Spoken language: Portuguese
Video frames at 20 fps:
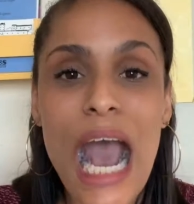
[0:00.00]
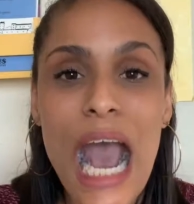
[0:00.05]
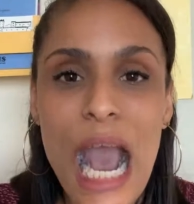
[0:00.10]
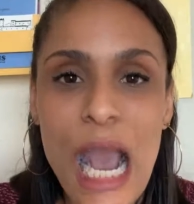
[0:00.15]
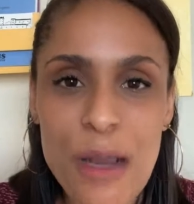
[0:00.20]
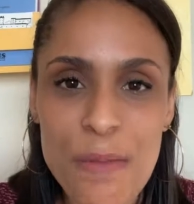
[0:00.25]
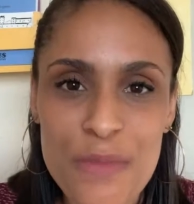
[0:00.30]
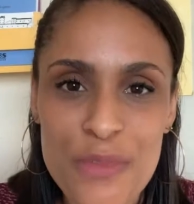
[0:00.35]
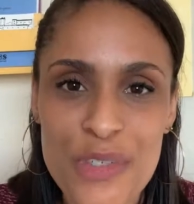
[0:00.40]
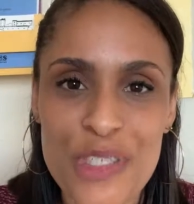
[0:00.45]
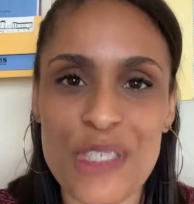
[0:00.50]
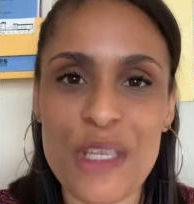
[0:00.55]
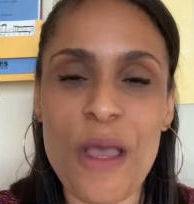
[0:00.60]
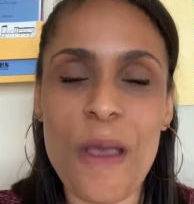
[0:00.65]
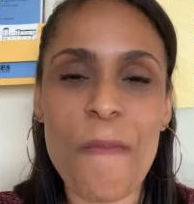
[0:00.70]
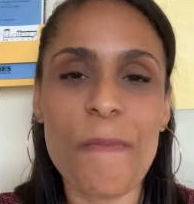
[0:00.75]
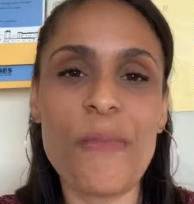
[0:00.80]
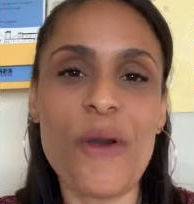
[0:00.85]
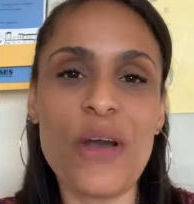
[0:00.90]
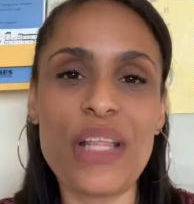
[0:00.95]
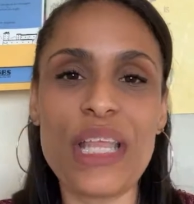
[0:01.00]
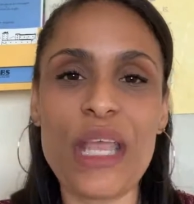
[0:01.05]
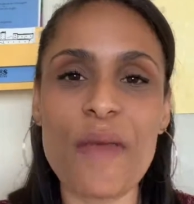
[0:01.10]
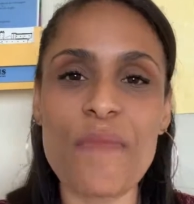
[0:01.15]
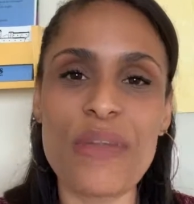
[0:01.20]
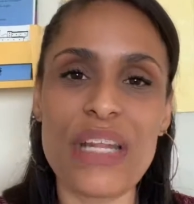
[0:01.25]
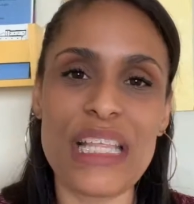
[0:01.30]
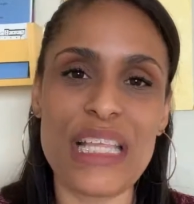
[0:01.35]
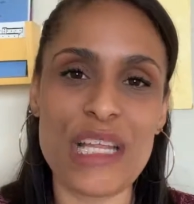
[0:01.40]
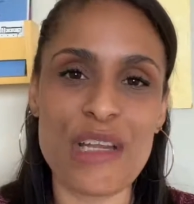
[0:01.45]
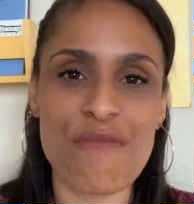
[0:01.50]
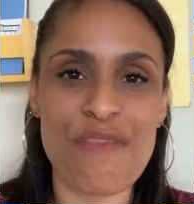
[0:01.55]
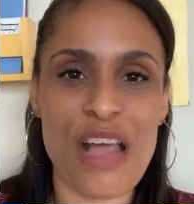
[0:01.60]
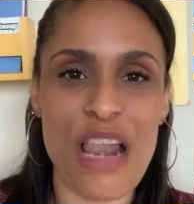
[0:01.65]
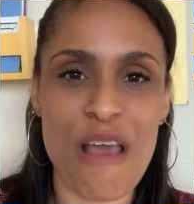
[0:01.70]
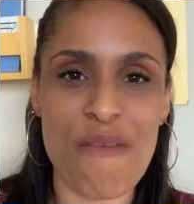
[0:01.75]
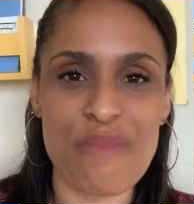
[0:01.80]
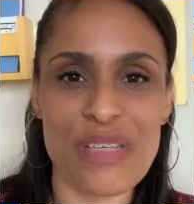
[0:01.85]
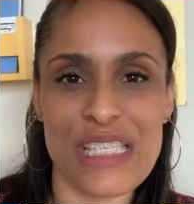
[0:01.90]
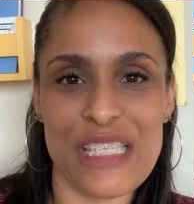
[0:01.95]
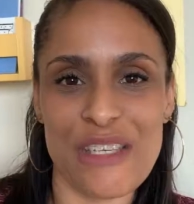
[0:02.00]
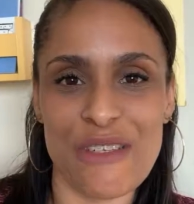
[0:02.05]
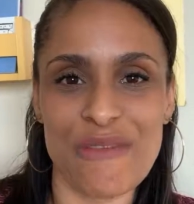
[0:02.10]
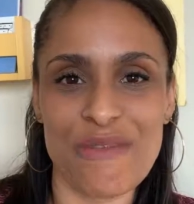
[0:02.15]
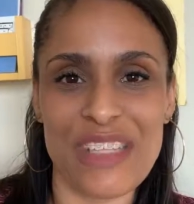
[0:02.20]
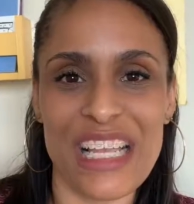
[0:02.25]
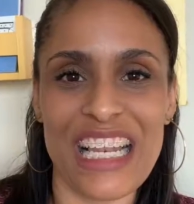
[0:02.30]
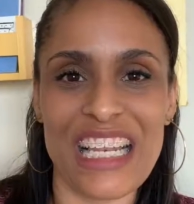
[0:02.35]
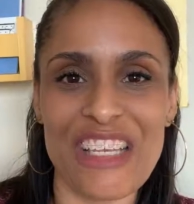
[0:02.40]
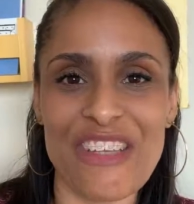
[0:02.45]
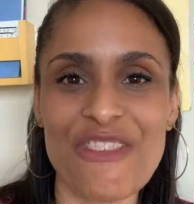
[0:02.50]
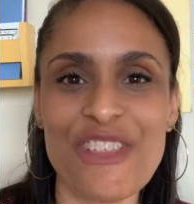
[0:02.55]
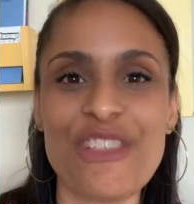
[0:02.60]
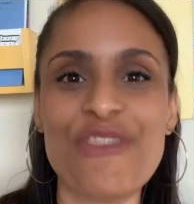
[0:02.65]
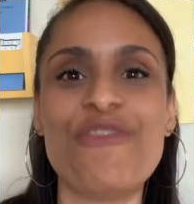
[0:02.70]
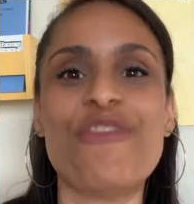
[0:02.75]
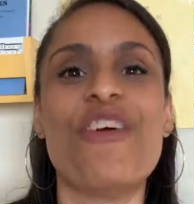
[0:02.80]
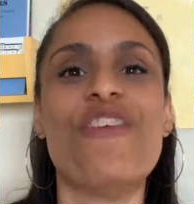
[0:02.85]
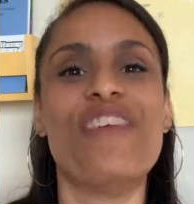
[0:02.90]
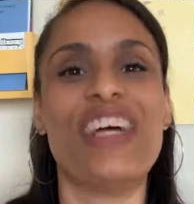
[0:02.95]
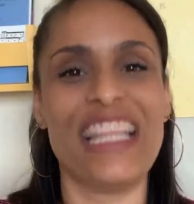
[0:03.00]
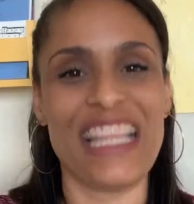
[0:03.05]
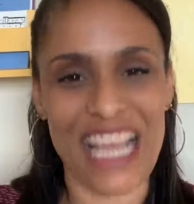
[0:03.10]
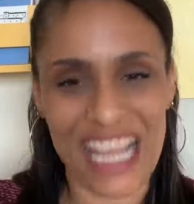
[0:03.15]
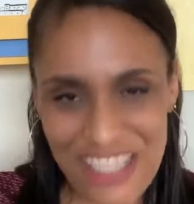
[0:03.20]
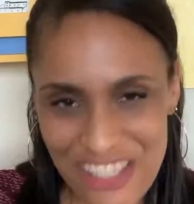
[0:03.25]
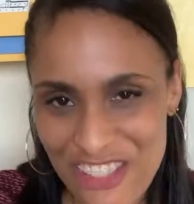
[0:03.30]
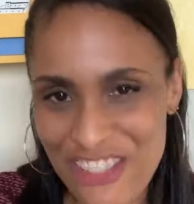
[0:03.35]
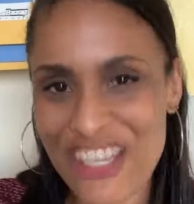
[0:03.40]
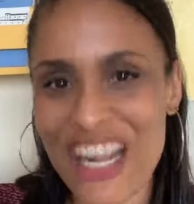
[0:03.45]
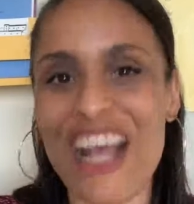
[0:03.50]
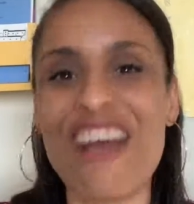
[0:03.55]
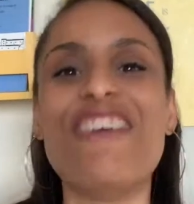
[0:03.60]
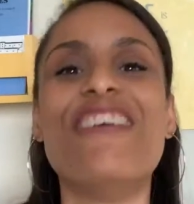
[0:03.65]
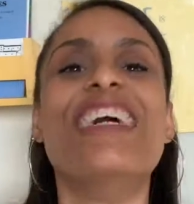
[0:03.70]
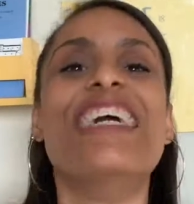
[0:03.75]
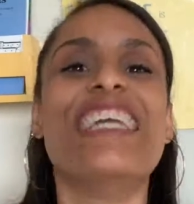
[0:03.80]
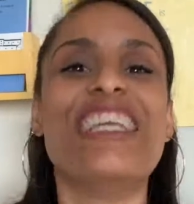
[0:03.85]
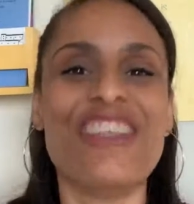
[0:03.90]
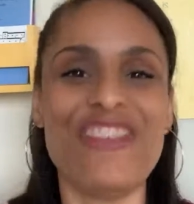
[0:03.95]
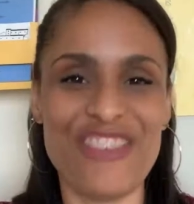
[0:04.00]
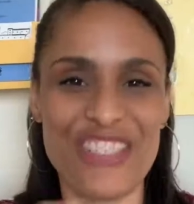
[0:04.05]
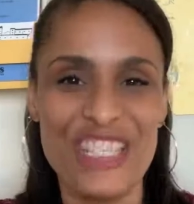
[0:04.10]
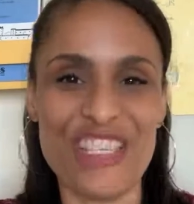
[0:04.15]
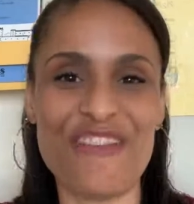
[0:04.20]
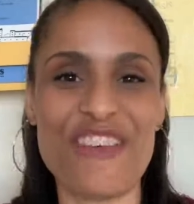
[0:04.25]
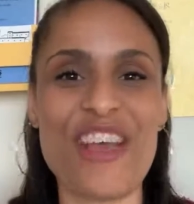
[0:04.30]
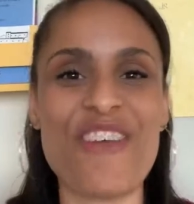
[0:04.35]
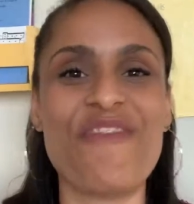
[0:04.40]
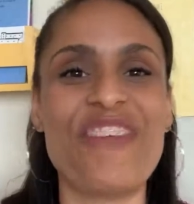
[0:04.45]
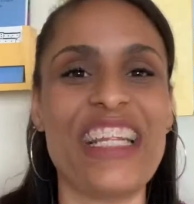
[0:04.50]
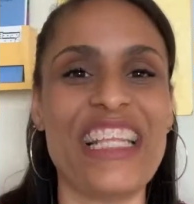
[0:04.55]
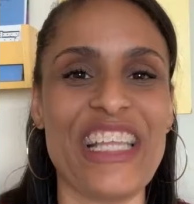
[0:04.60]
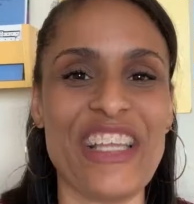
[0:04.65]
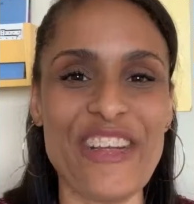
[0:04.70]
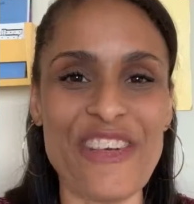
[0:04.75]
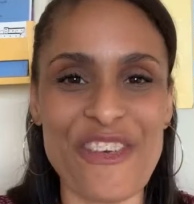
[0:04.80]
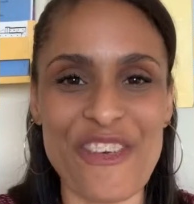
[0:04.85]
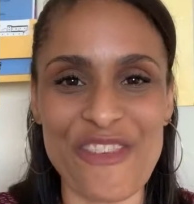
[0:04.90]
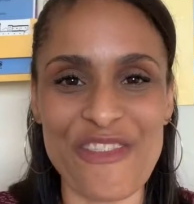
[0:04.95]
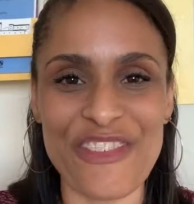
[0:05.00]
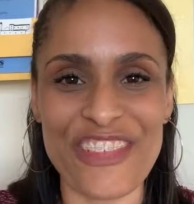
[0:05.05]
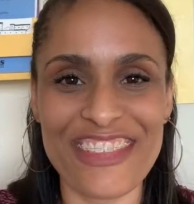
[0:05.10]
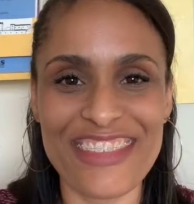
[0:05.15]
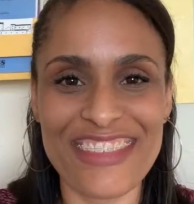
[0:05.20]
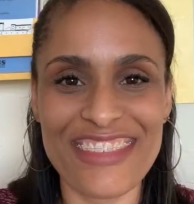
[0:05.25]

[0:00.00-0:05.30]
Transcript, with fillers: ambos podem aprender a falar uma segunda língua de forma natural e você vai aprender como.